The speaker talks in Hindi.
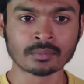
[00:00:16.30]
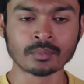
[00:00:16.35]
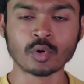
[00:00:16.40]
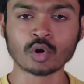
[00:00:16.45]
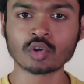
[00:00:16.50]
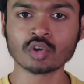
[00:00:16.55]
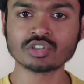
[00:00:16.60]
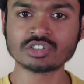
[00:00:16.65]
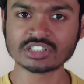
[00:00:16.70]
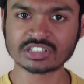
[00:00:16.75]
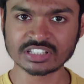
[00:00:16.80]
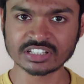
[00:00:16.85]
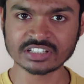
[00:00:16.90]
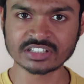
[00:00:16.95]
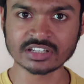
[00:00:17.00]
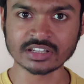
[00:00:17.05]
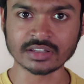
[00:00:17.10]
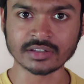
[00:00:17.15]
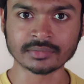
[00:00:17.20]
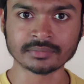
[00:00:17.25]
मोटो जी
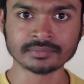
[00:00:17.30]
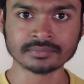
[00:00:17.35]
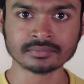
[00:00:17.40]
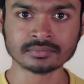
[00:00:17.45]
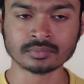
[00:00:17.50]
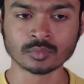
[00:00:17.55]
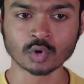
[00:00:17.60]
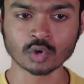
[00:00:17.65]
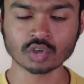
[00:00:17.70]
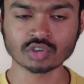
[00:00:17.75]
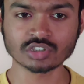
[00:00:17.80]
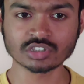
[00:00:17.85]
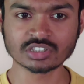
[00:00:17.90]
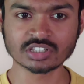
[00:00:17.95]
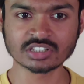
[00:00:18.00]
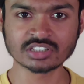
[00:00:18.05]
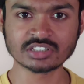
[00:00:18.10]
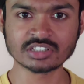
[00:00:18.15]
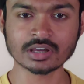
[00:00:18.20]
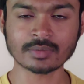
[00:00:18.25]
सिक्सटी मोटो जी
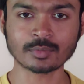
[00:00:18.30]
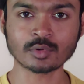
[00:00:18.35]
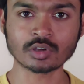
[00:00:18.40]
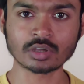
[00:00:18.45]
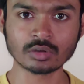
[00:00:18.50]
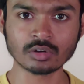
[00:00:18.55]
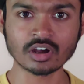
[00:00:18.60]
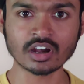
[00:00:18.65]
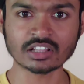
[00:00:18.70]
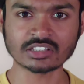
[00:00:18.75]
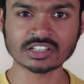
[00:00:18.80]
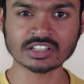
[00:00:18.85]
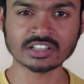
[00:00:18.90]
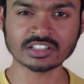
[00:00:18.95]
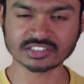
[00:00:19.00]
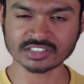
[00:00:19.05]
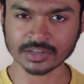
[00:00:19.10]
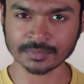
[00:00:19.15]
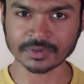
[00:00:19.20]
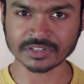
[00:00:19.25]
सिक्सटी आपको क्यों लेना
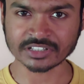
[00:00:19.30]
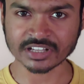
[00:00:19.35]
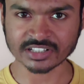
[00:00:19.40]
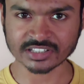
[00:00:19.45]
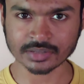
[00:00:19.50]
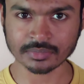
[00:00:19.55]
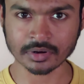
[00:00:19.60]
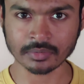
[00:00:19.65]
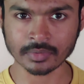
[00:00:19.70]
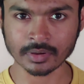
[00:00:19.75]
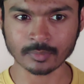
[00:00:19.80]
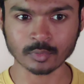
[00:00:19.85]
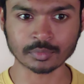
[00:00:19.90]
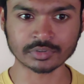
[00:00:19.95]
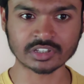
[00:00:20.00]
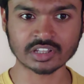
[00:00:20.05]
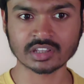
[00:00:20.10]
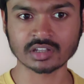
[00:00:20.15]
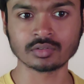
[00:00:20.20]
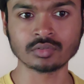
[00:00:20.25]
चाहिए इसका फीचर्स के बारे में आपको
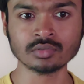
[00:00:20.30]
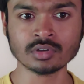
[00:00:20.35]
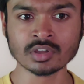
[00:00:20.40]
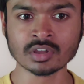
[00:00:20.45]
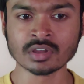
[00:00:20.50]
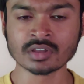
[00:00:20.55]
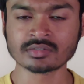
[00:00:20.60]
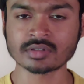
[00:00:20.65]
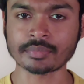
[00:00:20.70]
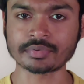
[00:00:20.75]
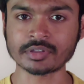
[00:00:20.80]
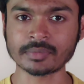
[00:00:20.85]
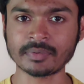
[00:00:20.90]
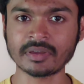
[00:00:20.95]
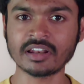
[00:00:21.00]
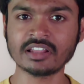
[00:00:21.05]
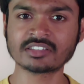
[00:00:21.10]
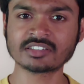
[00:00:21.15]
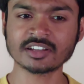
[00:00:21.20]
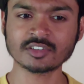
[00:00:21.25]
बताता हूँ सबसे
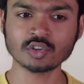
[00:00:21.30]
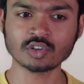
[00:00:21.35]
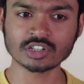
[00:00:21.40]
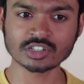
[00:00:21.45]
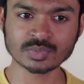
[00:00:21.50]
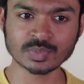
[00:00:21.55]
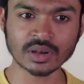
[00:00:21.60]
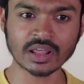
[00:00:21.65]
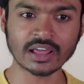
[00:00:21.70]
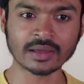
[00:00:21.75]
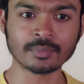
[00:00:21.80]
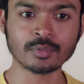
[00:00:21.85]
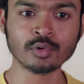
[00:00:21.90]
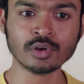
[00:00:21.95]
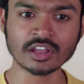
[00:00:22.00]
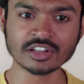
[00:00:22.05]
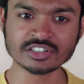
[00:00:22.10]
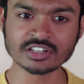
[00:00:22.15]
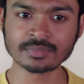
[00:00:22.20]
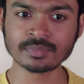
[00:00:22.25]
पहले इसका जो डिस्प्ले है
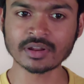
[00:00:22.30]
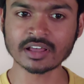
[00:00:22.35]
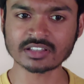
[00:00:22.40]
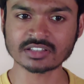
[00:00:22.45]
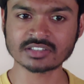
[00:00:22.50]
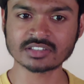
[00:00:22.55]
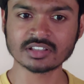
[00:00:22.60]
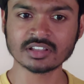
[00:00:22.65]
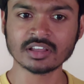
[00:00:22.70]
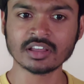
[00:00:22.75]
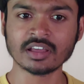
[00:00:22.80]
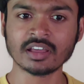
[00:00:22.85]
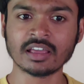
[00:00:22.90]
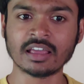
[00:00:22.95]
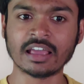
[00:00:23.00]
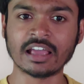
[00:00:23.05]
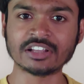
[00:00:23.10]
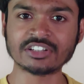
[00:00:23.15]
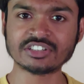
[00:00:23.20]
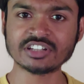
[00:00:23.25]
फुल एच डी प्लस
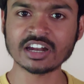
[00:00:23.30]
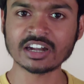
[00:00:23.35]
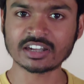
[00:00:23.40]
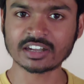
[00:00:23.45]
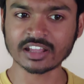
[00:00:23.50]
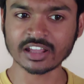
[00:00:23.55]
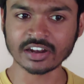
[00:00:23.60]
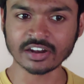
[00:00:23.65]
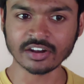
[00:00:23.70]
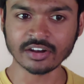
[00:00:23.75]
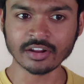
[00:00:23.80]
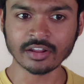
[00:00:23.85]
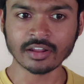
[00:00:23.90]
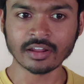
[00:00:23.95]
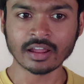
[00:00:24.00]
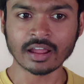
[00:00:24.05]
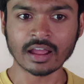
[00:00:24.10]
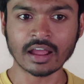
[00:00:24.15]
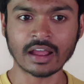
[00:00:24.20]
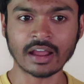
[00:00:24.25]
एच डी आर टेन
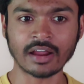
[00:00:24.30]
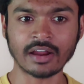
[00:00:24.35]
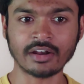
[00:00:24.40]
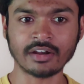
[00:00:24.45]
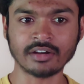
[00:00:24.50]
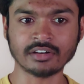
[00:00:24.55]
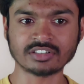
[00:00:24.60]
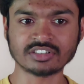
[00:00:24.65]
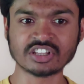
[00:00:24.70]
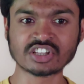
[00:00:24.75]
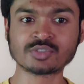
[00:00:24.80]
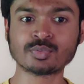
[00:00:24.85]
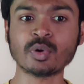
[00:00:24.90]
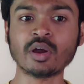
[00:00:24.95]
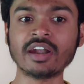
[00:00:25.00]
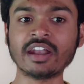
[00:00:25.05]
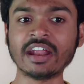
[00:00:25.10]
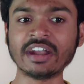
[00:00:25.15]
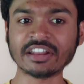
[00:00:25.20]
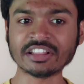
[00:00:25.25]
एंड सिक्स
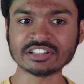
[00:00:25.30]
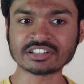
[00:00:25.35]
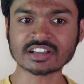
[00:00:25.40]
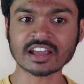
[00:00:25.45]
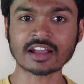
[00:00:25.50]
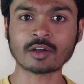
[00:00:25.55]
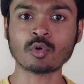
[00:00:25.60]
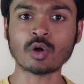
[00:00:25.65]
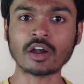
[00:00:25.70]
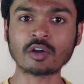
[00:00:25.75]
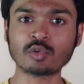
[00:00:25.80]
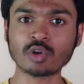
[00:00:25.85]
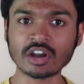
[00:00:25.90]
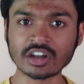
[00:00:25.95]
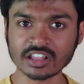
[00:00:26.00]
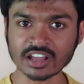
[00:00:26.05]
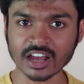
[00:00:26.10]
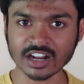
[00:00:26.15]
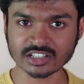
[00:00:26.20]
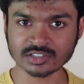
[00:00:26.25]
पॉइंट एट इंच का एक वन
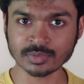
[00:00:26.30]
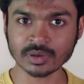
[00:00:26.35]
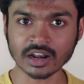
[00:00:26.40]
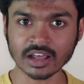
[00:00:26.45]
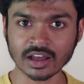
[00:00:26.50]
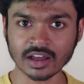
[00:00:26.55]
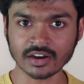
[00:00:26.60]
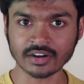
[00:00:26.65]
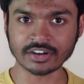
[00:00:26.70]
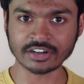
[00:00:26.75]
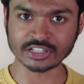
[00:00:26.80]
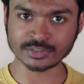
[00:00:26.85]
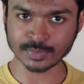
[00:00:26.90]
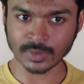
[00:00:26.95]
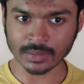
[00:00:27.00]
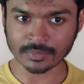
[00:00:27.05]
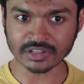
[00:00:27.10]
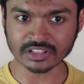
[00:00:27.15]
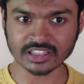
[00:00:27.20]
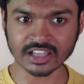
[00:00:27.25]
ट्वेंटी हर्ज वाला
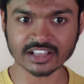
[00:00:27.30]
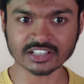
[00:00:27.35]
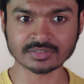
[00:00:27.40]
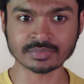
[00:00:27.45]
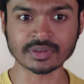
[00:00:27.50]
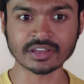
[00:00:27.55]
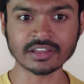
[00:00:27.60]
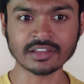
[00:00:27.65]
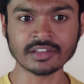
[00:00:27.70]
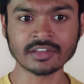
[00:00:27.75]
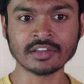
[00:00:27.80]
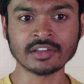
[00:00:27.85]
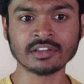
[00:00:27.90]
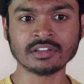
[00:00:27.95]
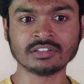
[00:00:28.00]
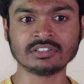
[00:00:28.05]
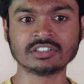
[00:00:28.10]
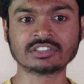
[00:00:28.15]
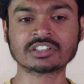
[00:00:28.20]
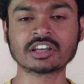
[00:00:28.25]
डिस्प्ले मिलता है इसमें
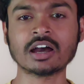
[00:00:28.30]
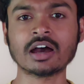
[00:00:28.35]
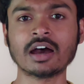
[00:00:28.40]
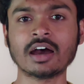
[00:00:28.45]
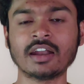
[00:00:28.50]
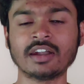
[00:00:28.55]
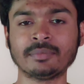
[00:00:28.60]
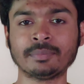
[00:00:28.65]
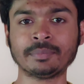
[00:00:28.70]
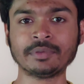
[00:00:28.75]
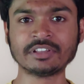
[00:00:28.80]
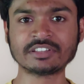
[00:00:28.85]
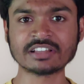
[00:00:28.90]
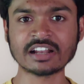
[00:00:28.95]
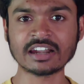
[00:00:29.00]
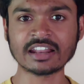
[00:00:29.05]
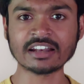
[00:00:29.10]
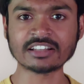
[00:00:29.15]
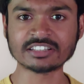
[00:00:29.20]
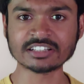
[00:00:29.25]
जिसका
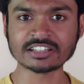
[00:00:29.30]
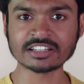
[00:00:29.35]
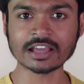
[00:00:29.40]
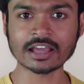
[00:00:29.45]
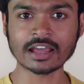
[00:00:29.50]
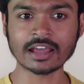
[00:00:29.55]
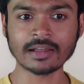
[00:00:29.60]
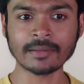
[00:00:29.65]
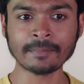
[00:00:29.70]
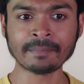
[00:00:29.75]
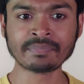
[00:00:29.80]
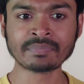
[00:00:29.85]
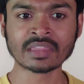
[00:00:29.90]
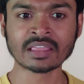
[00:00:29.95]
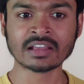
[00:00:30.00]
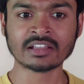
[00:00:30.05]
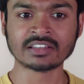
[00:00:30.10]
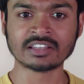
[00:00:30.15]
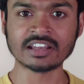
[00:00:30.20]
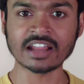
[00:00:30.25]
पिक्सल डेंसिटी है
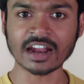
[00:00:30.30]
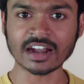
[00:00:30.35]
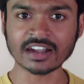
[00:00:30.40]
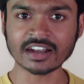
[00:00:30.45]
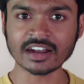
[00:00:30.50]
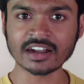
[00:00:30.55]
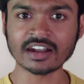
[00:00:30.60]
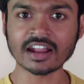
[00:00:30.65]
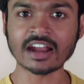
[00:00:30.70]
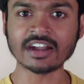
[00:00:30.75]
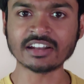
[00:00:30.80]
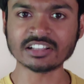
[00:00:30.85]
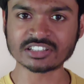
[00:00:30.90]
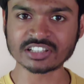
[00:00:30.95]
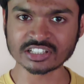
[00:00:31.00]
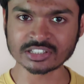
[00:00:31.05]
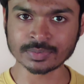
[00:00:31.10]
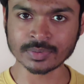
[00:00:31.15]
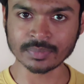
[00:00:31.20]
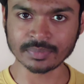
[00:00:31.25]

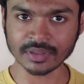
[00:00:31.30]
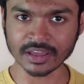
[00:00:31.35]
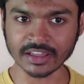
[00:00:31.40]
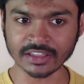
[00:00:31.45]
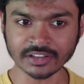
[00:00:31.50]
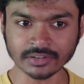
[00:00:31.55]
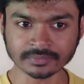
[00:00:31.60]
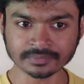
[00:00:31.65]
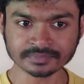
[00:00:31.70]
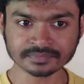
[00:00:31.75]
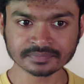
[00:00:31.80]
396 ppi